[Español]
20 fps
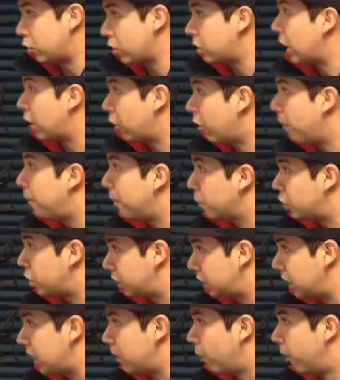eso es algo
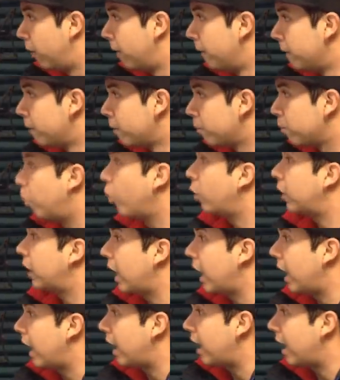positivo,
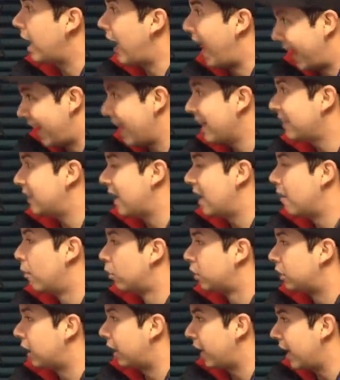porque la gente de
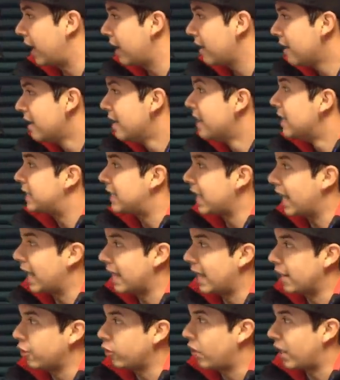Monterrey sigue
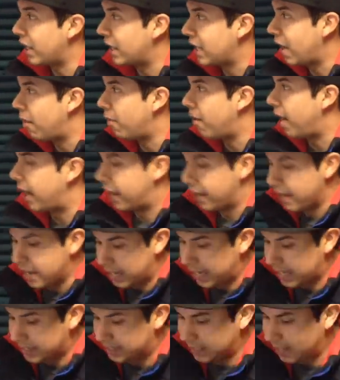dando de qué hablar.
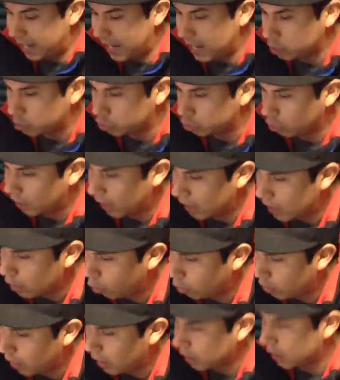Y si esto del
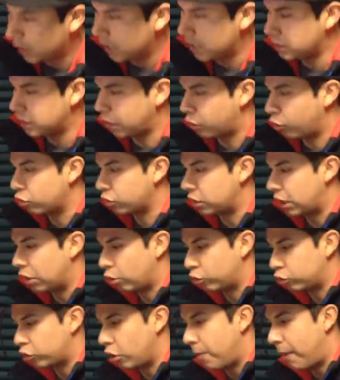hijo del ninja contra
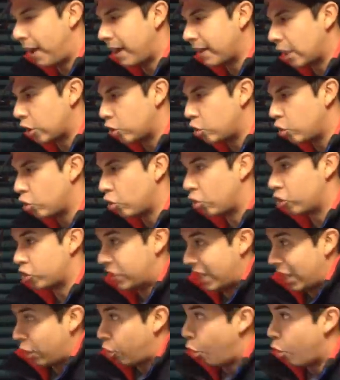Dr. Wagner Jr.
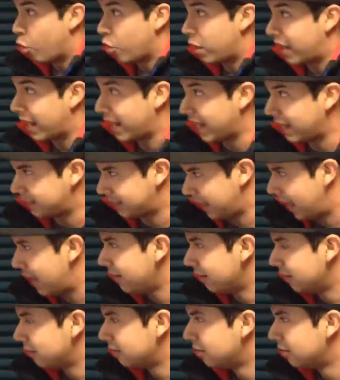se concreta,